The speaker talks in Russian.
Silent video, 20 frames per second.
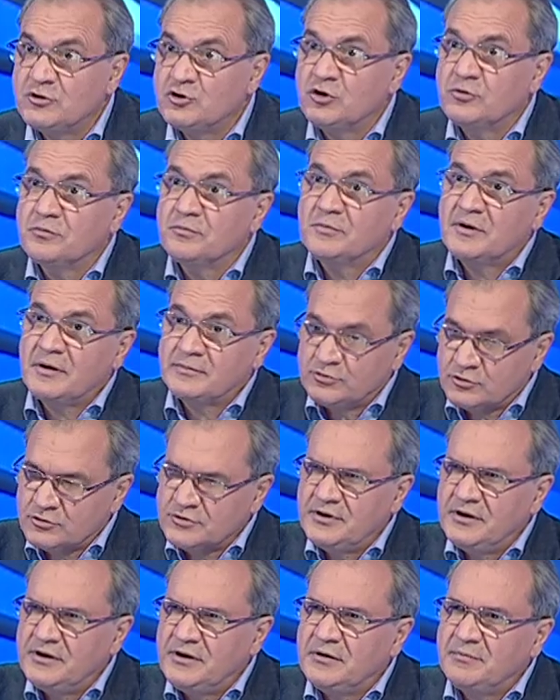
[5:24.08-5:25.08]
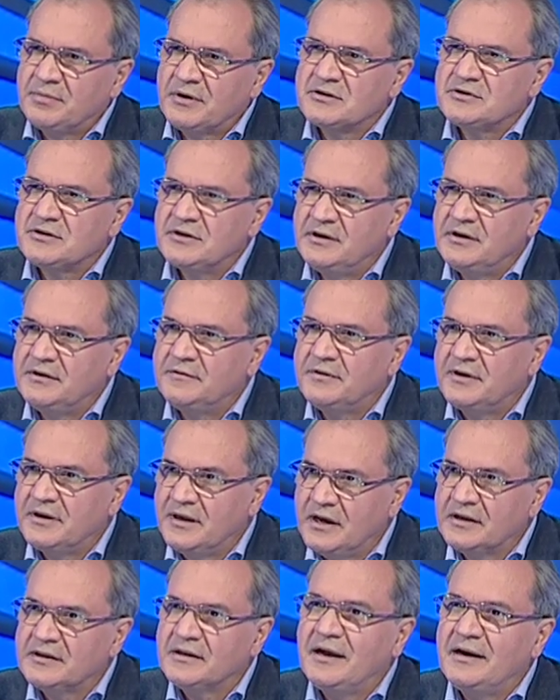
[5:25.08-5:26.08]
Причем обсуждения прошли и в
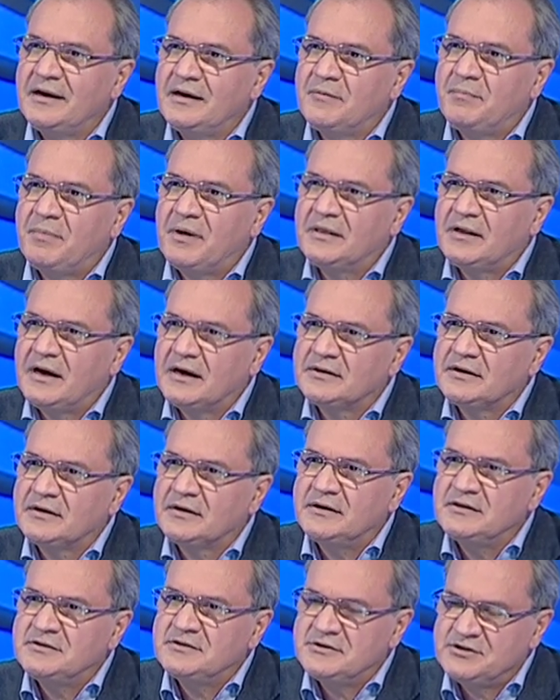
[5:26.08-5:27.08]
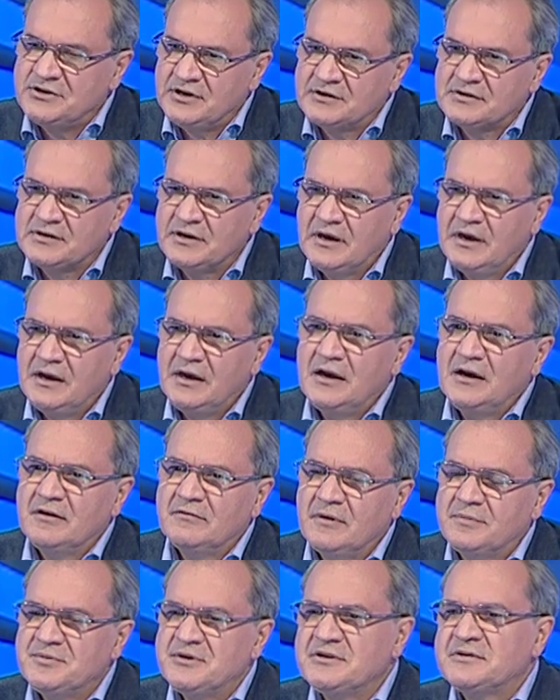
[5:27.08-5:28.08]
региональных палатах, и сейчас
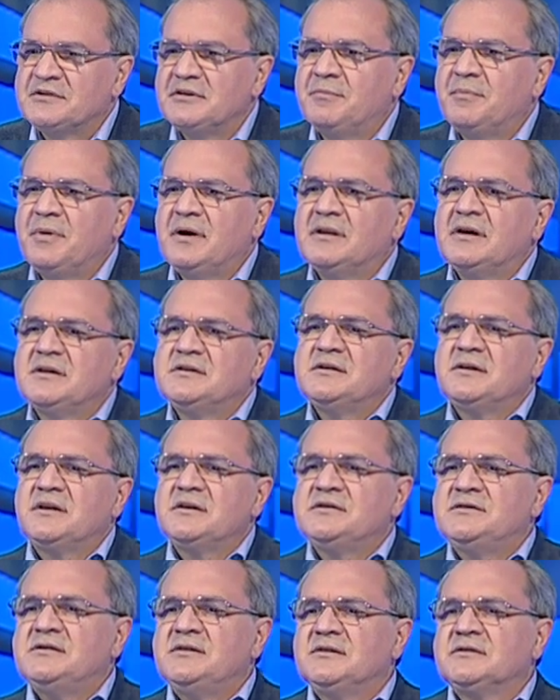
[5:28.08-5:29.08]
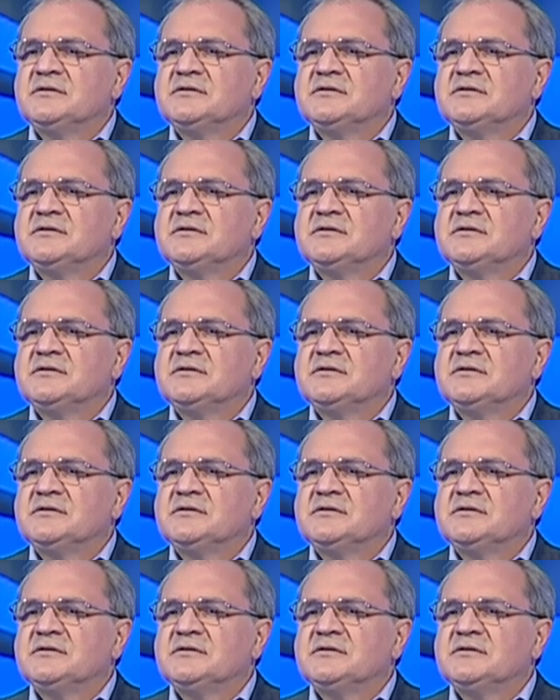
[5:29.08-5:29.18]
в Общественной палате России.